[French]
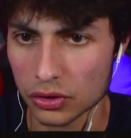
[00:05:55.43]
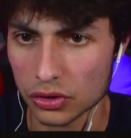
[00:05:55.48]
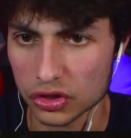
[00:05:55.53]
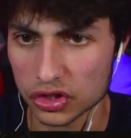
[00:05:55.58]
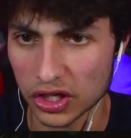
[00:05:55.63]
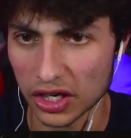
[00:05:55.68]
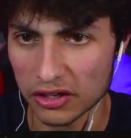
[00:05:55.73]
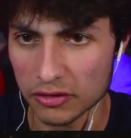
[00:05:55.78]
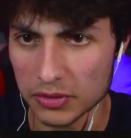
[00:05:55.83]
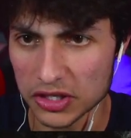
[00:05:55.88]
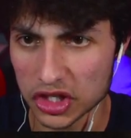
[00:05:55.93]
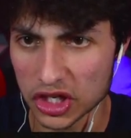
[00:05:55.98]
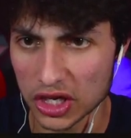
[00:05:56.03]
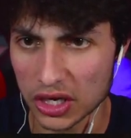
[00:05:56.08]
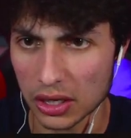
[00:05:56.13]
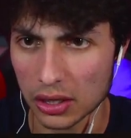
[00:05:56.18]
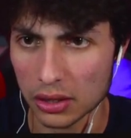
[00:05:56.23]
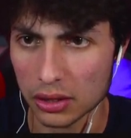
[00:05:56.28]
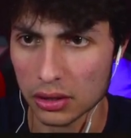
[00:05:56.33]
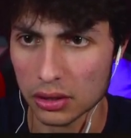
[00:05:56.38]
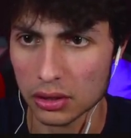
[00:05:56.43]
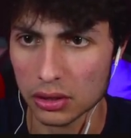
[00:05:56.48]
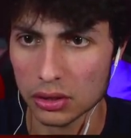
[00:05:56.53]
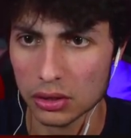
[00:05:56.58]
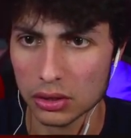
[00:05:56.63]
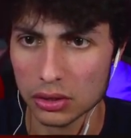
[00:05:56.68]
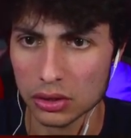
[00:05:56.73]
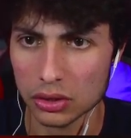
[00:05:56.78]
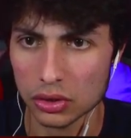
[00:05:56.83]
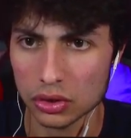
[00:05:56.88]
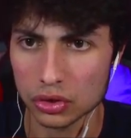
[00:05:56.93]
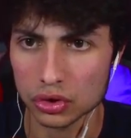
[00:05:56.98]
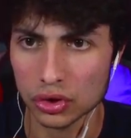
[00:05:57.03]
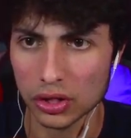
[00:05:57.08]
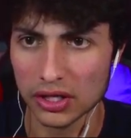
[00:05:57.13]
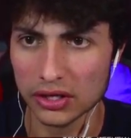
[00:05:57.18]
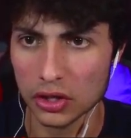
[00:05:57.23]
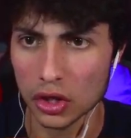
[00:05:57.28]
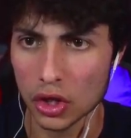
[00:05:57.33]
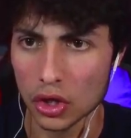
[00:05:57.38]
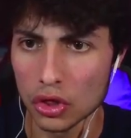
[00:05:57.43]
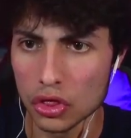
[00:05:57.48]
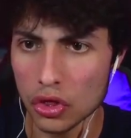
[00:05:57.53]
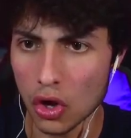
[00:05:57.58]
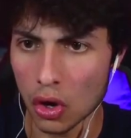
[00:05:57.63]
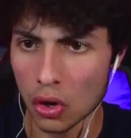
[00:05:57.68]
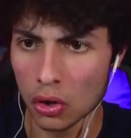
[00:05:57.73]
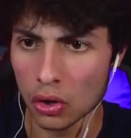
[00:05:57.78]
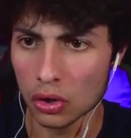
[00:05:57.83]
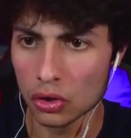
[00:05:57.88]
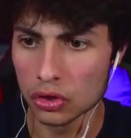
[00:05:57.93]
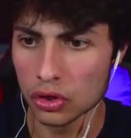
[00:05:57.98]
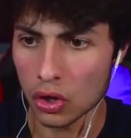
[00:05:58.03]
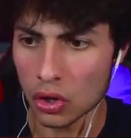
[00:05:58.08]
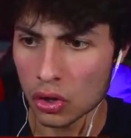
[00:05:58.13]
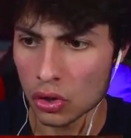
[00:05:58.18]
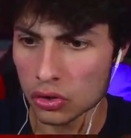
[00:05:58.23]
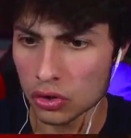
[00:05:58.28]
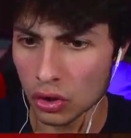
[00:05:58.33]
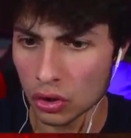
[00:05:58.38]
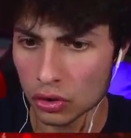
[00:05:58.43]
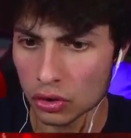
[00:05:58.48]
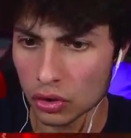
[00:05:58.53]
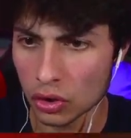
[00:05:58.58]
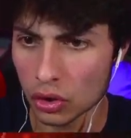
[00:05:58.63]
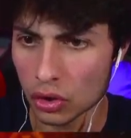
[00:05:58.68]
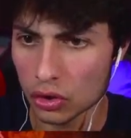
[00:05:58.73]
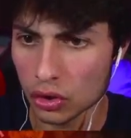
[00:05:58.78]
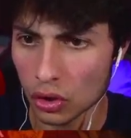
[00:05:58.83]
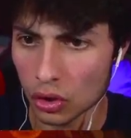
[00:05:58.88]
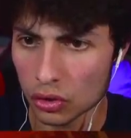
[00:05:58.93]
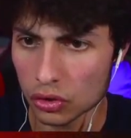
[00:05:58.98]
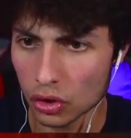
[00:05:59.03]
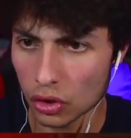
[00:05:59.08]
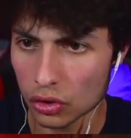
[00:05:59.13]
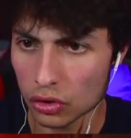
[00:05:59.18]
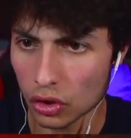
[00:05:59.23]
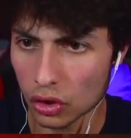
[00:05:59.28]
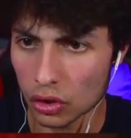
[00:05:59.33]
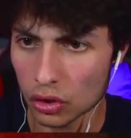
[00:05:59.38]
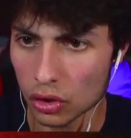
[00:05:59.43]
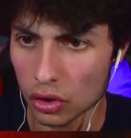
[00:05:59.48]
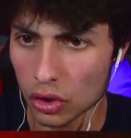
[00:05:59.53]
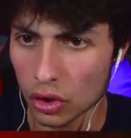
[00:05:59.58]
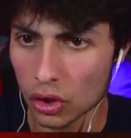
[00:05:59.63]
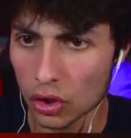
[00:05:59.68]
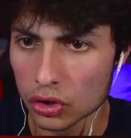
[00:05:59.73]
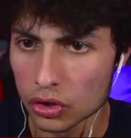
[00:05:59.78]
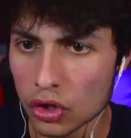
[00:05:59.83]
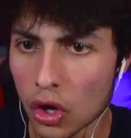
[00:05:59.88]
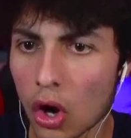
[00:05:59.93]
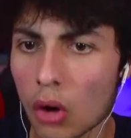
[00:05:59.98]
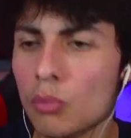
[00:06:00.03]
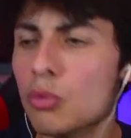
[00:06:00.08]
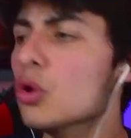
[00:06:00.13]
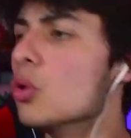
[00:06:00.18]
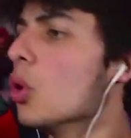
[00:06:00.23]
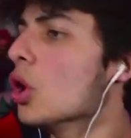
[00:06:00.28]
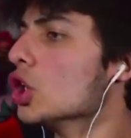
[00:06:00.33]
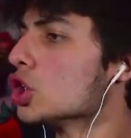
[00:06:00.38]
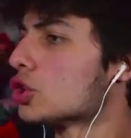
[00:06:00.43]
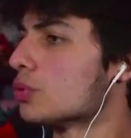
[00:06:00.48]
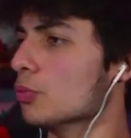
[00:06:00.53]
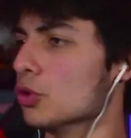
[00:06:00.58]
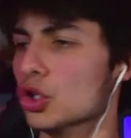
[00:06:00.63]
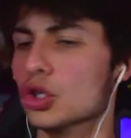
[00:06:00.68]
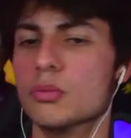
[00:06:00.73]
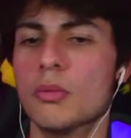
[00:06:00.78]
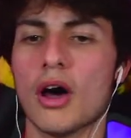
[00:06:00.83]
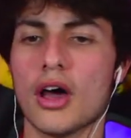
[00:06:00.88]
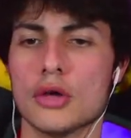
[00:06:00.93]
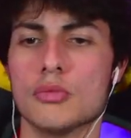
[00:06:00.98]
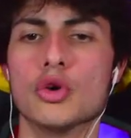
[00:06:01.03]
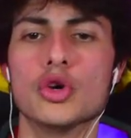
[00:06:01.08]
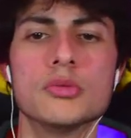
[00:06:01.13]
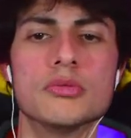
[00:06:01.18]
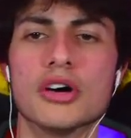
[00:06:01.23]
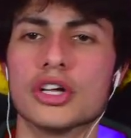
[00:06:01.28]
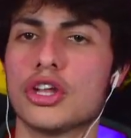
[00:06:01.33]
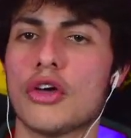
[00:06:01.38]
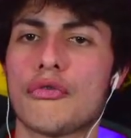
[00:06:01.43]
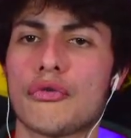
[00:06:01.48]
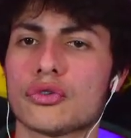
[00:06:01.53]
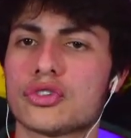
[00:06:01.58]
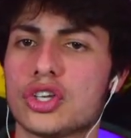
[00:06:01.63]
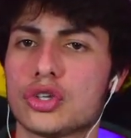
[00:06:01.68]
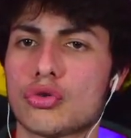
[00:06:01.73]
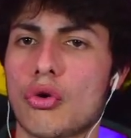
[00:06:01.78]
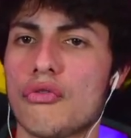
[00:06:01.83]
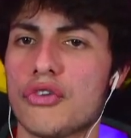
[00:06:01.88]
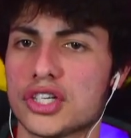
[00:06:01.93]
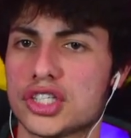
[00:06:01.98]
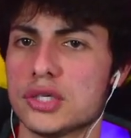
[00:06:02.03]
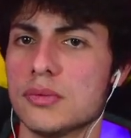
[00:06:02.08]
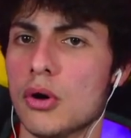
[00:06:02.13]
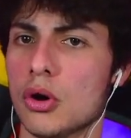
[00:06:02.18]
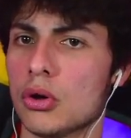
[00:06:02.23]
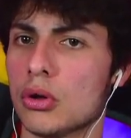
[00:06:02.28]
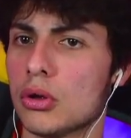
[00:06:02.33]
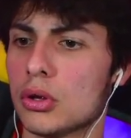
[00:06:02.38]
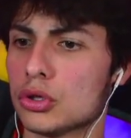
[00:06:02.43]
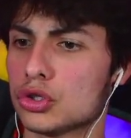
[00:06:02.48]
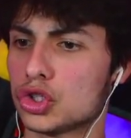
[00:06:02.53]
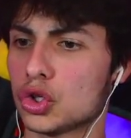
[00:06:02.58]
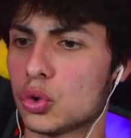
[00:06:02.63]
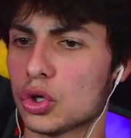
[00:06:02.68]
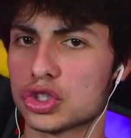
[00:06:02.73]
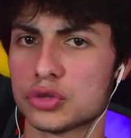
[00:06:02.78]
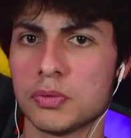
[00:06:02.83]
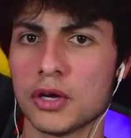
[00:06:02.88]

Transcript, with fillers: J'arrive, Michel je l'aide. Non, non, non, non, non, non. mais wesh, il m'a défoncé trop facilement. C'est quoi ce